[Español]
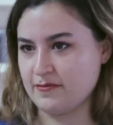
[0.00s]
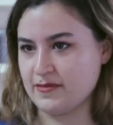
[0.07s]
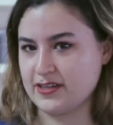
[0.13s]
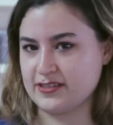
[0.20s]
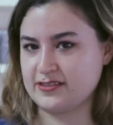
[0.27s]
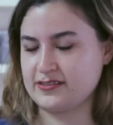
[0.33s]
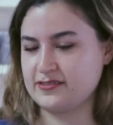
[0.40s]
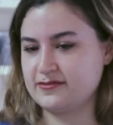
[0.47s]

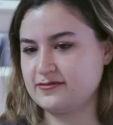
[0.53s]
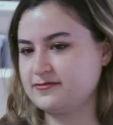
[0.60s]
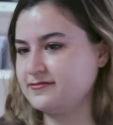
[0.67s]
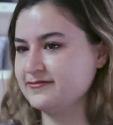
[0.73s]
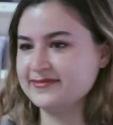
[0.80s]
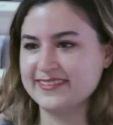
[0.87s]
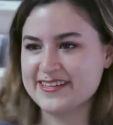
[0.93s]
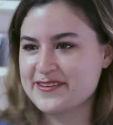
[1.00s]
más,
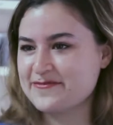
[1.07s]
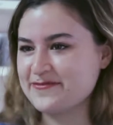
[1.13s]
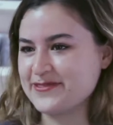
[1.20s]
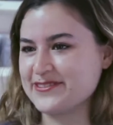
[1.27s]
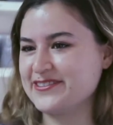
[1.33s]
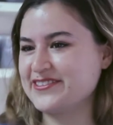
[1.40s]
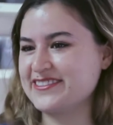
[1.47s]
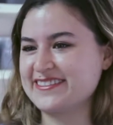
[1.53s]

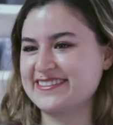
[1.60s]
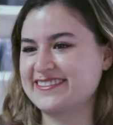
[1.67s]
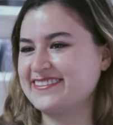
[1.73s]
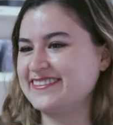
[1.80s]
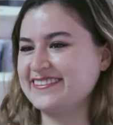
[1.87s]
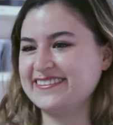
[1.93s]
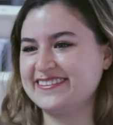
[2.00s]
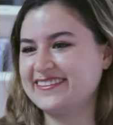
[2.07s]
pues no es
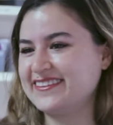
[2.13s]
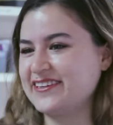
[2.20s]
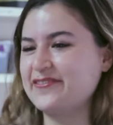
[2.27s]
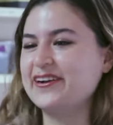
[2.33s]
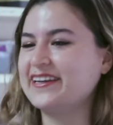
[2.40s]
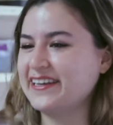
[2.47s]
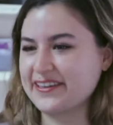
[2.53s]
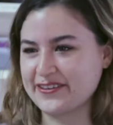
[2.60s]

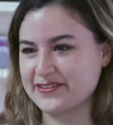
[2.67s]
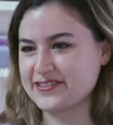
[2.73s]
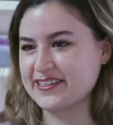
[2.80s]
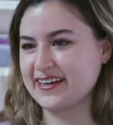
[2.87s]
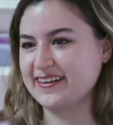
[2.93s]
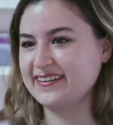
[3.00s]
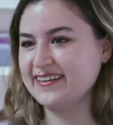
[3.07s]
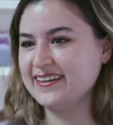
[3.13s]
cualquier cosa.